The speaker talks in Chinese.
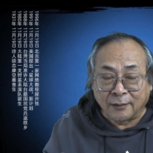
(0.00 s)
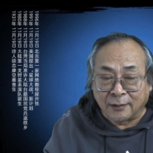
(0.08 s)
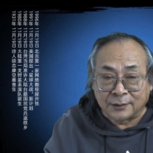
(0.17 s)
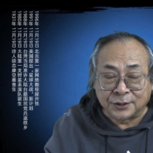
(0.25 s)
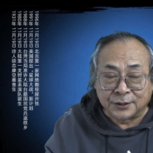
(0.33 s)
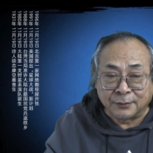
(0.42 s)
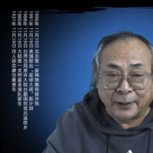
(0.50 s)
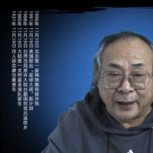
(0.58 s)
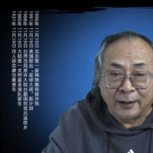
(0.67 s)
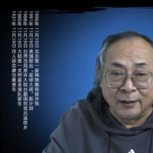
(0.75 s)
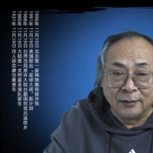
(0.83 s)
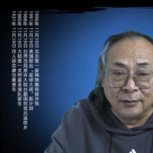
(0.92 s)
啊金经
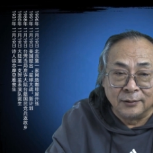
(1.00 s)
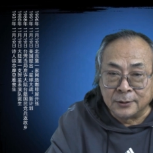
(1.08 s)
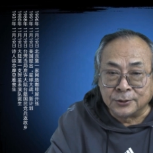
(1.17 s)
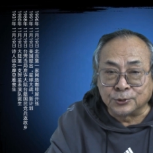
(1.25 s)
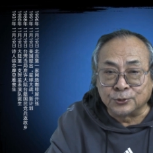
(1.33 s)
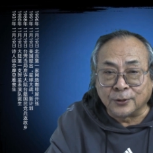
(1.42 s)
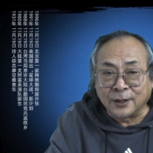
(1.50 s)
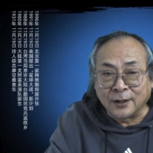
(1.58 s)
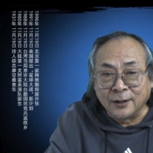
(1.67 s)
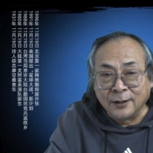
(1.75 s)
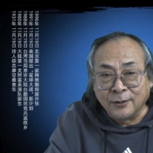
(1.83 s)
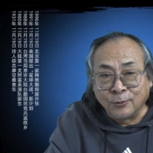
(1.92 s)
脉，就
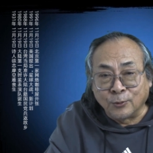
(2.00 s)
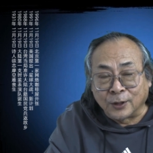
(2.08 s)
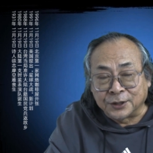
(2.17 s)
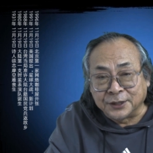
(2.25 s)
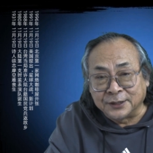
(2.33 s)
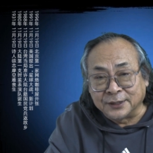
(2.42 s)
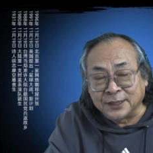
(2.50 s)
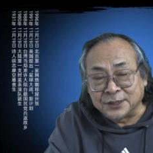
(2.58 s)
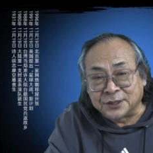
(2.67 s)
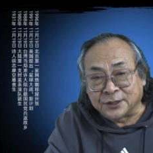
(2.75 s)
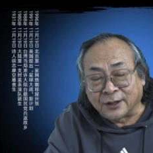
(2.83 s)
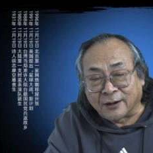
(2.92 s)
说我提的那
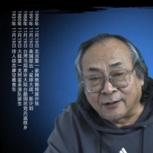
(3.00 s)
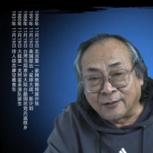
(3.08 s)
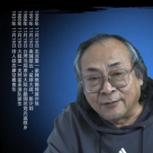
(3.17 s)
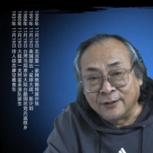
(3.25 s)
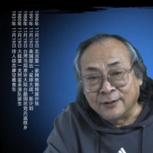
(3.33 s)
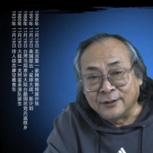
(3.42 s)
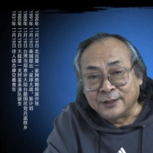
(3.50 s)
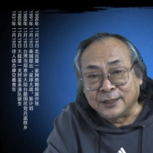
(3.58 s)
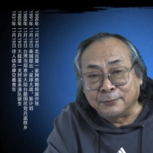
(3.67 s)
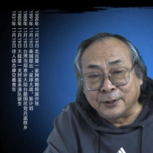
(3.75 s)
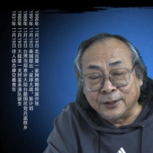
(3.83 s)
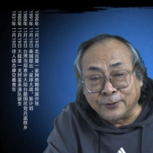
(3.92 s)
几条
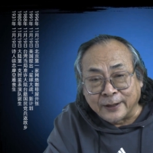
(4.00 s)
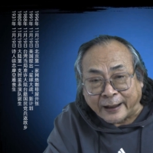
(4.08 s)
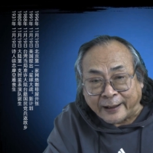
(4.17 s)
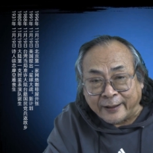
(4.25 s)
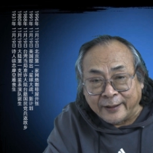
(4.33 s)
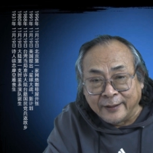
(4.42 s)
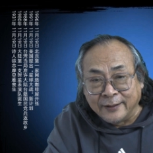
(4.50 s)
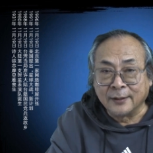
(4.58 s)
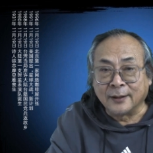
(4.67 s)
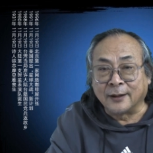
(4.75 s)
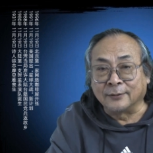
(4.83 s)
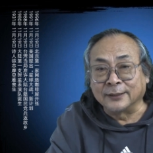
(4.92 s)
你没有改。
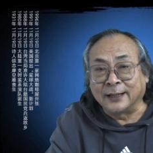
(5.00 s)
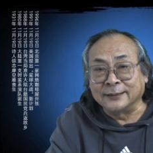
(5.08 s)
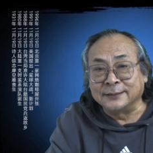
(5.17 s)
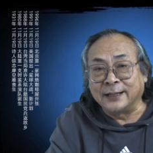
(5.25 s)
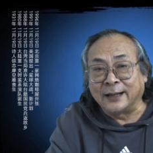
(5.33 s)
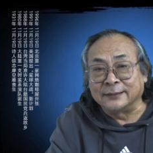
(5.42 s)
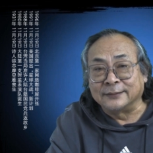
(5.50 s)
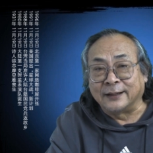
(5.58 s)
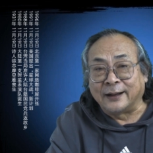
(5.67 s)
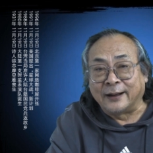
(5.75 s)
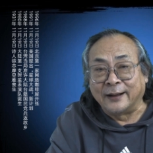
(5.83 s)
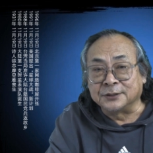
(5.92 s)
好大的架子
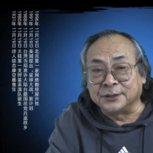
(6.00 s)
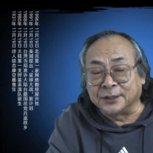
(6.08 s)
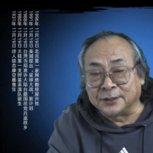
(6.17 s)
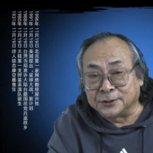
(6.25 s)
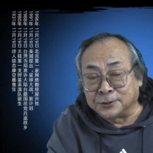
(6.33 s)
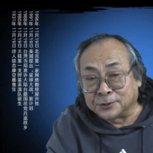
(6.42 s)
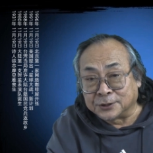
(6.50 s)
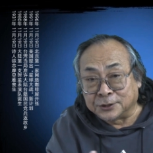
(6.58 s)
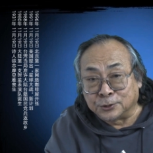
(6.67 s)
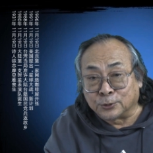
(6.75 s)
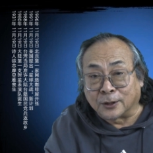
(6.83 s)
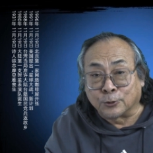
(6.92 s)
啊！接着又是
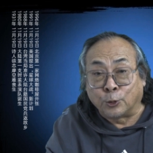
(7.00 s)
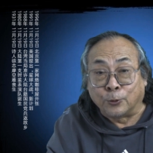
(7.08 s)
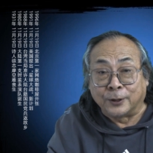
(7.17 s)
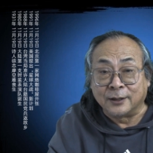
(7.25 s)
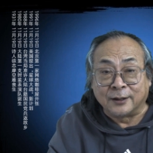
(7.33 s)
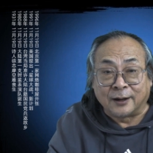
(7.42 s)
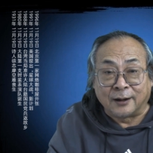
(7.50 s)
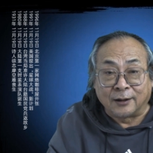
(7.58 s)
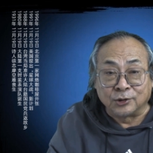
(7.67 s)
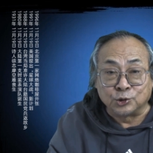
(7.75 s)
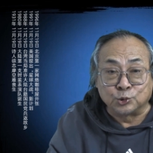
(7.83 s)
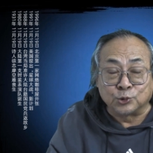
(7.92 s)
一段恐吓
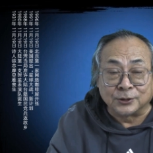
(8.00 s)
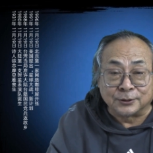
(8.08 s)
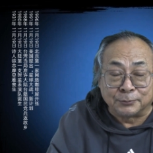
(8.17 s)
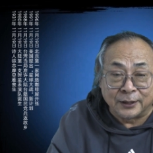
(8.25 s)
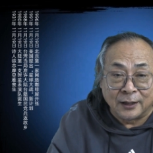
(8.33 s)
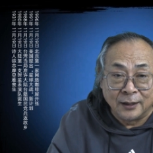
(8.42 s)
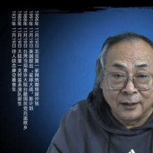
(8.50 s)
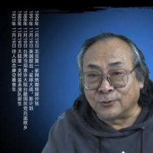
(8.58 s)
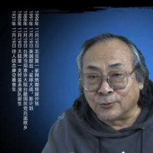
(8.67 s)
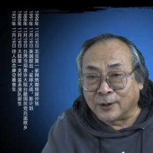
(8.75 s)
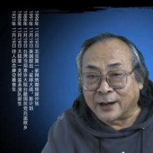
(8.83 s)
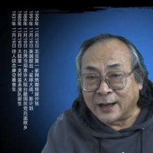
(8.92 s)
啊，就说什么呢？
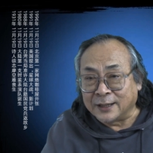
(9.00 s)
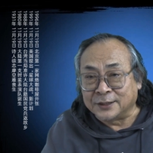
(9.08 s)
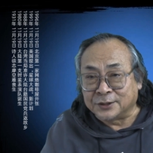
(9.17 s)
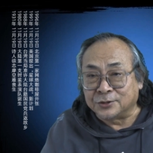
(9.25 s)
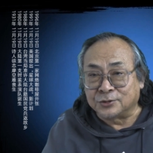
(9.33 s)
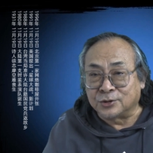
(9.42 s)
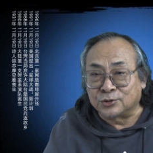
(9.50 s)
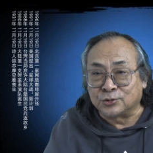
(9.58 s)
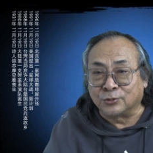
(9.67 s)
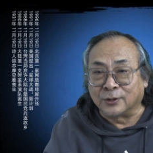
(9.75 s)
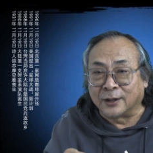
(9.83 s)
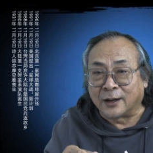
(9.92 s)
我看你就是
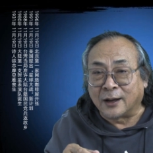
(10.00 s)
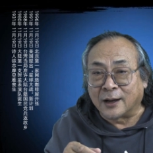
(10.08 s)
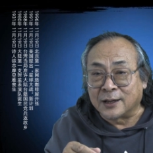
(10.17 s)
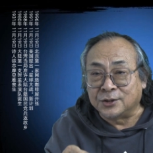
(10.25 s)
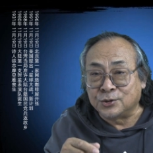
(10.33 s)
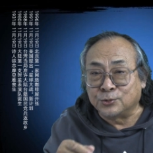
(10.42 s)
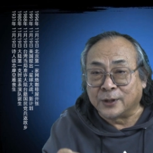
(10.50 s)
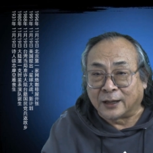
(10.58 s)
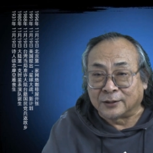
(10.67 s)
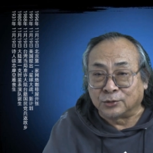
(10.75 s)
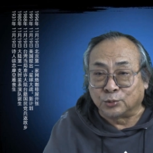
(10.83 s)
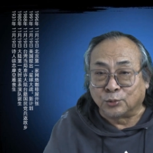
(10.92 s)
中了黑修
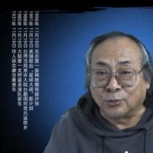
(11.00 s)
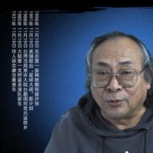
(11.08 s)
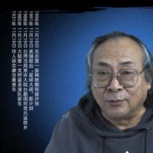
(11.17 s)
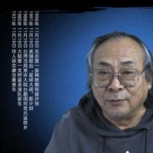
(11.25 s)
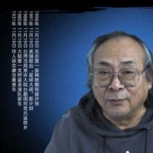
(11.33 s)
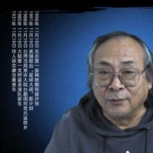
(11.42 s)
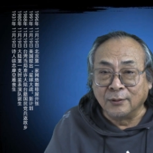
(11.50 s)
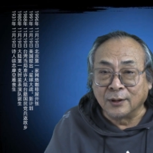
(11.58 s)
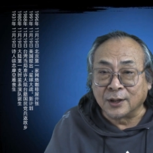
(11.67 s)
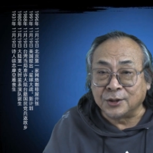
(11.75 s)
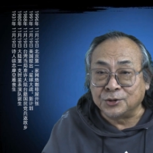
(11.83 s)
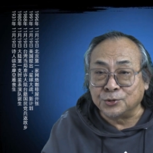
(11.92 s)
养的毒。
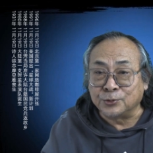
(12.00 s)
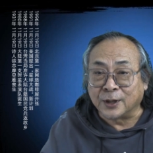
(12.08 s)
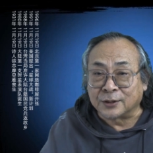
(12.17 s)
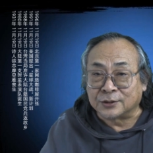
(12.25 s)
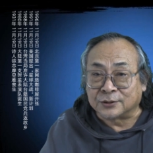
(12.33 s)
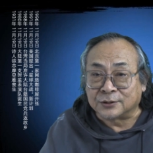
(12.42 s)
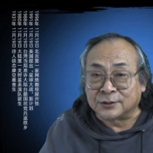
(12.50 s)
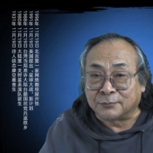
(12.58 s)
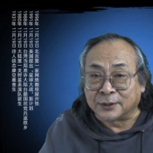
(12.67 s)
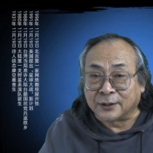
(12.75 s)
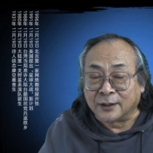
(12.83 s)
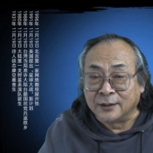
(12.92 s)
黑修养指的什
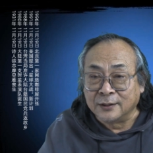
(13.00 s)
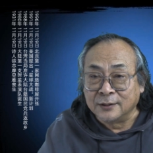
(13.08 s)
么呢？